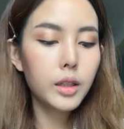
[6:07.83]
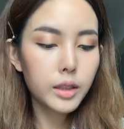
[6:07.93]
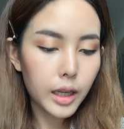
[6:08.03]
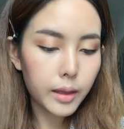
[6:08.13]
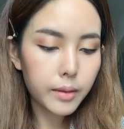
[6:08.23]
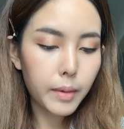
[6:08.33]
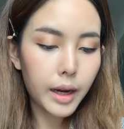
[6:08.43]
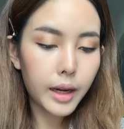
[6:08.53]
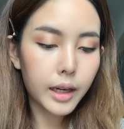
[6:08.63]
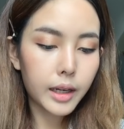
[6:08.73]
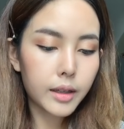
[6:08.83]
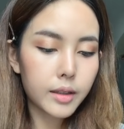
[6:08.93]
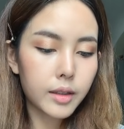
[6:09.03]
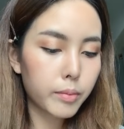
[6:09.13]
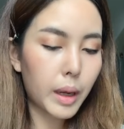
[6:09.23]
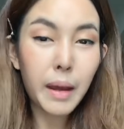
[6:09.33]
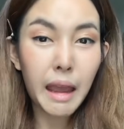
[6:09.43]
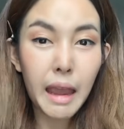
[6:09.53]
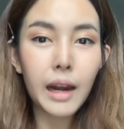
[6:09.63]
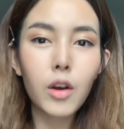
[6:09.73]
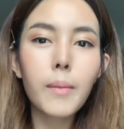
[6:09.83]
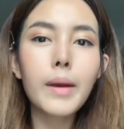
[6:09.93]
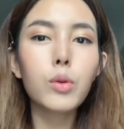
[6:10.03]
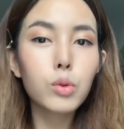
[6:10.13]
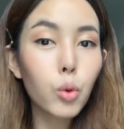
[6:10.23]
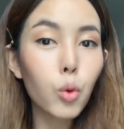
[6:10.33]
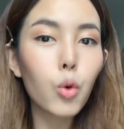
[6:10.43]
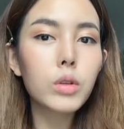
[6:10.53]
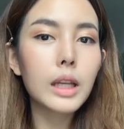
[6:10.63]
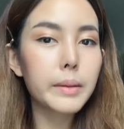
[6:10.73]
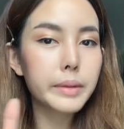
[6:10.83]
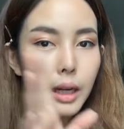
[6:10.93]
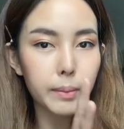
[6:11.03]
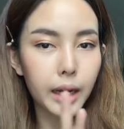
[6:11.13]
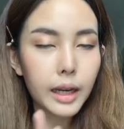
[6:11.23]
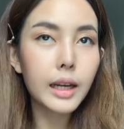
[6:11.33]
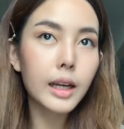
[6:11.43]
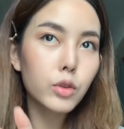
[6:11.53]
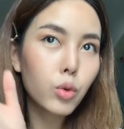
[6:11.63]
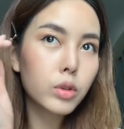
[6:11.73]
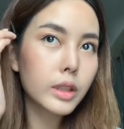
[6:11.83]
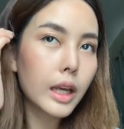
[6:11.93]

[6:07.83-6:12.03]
ทั้งแบรนด์แพงๆแล้วก็แบรนด์ถูกๆสลับกันนะคะทุกคนจะได้